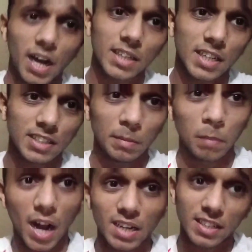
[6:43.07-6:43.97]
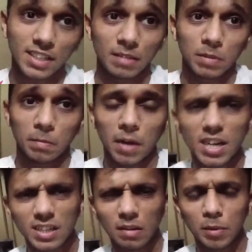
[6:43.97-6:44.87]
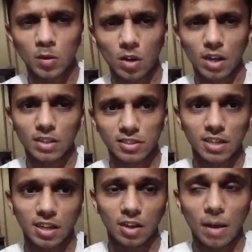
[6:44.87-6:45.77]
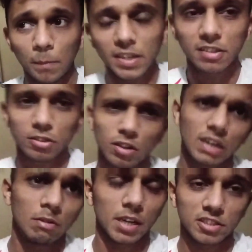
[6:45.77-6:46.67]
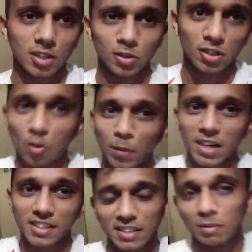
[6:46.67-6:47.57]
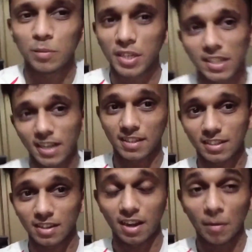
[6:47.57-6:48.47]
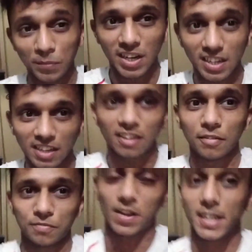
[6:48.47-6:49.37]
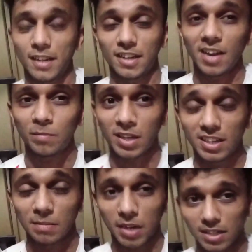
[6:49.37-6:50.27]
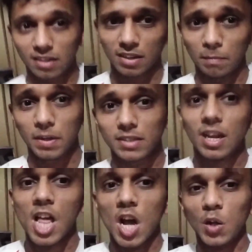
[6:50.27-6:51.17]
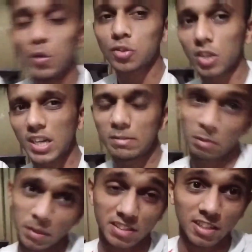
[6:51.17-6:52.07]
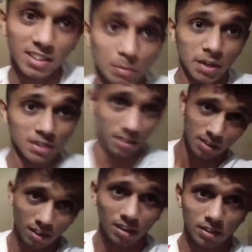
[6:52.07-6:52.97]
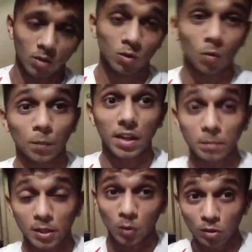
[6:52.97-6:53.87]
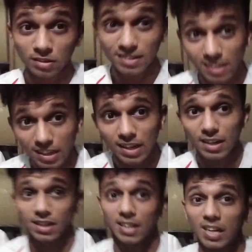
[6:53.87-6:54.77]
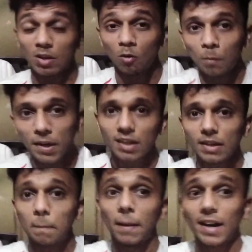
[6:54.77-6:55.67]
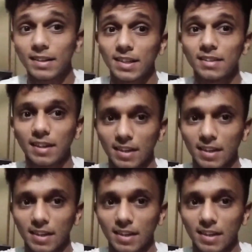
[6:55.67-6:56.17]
बात आई थी बार्गेनिंग पे बार्गेनिंग में थोड़ा कच्चा था अपनी चीज़ों के लिए मैं कच्चा हो जाता हूँ बार्गेनिंग में मुझे नहीं आती इतना अपने लिए फाइट करना अपने लिए बात करना बट दूसरों के लिए मैं भी अच्छी खासी बार्गेनिंग कर लेता हूँ तो मैं अपने दोस्त इसीलिए लेकर गया था कि वो मेरे लिए बार्गेनिंग